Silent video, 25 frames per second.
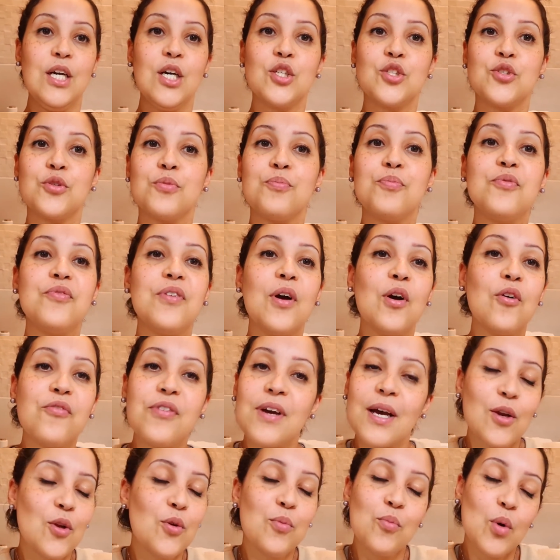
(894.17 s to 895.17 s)
je pouvais en
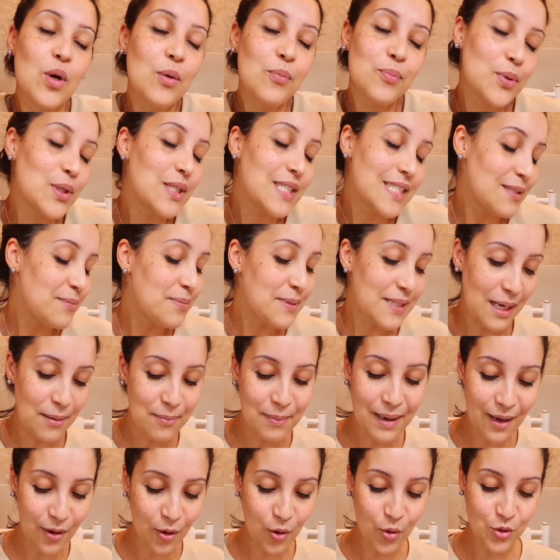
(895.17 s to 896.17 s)
faire le moins possible, ça
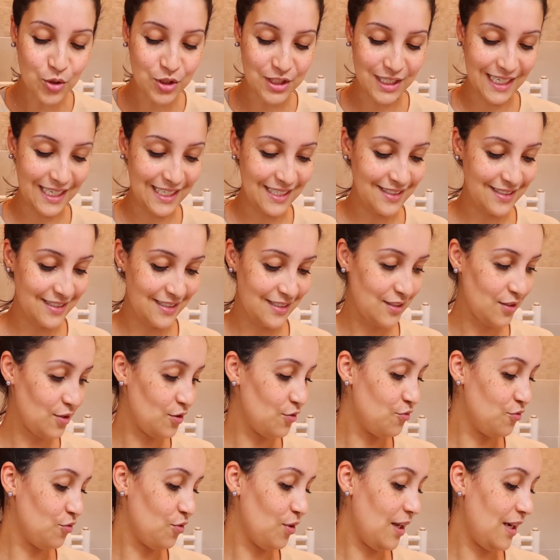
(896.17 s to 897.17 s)
m'arrangerait.
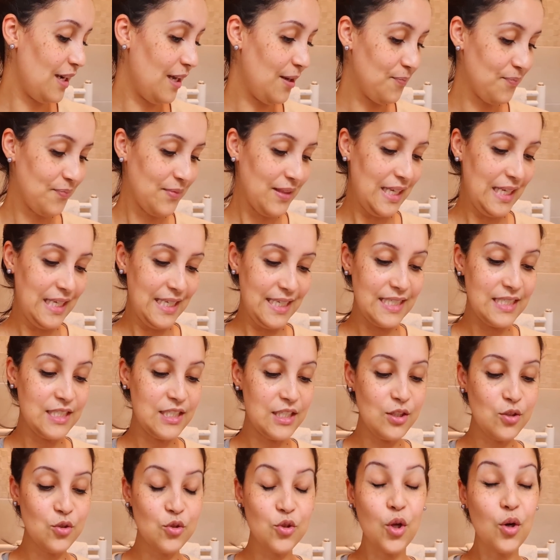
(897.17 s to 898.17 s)
Voilà. Et
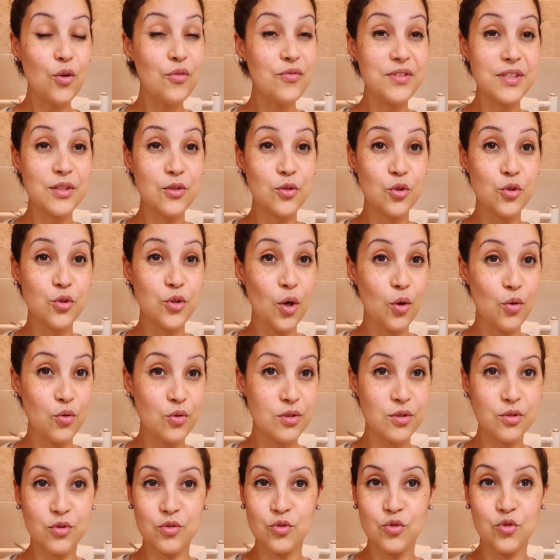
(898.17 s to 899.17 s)
j'ai une envie de
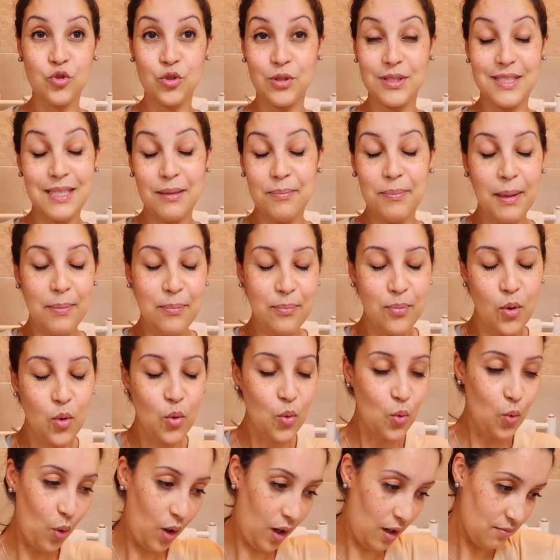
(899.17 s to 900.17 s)
danse, je sais pas
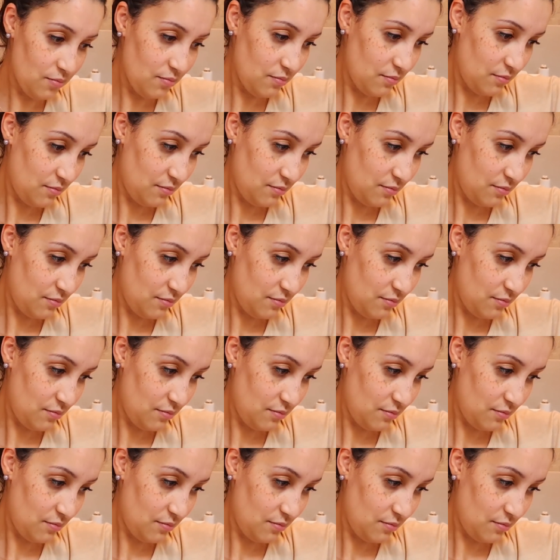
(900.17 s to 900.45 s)
pourquoi.